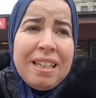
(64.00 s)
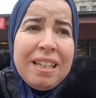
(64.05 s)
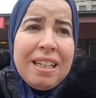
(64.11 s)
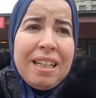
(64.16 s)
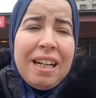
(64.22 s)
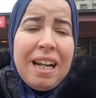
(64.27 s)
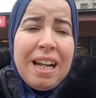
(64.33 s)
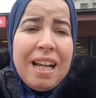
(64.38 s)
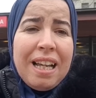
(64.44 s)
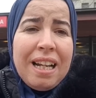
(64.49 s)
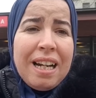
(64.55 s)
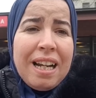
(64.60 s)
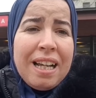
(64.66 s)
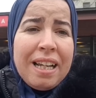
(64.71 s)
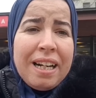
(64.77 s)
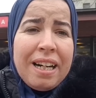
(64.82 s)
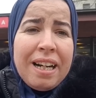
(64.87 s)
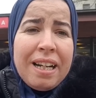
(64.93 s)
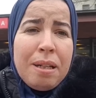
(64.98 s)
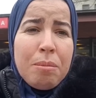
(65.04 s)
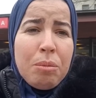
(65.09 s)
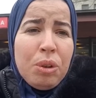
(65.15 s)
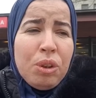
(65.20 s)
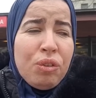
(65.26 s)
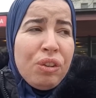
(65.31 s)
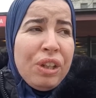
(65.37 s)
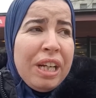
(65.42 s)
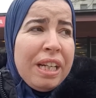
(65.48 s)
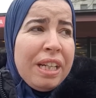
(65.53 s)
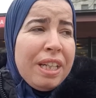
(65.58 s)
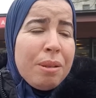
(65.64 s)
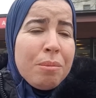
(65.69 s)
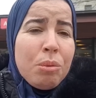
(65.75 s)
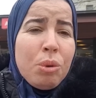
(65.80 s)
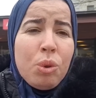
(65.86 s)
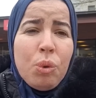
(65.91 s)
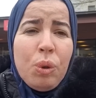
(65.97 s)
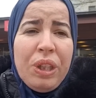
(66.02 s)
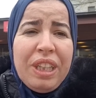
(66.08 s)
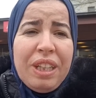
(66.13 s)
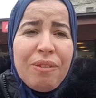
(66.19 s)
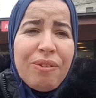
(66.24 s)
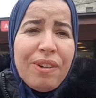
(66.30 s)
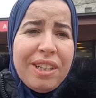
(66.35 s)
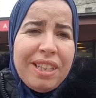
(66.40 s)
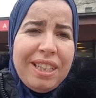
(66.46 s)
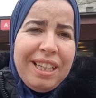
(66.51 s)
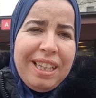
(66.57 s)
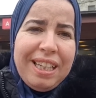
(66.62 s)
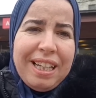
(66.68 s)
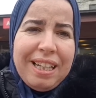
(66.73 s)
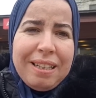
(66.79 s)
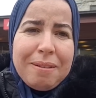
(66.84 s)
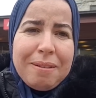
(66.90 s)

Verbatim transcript: راه راه را يموت فيها اللي يموت ويحيا فيها اللي يحيا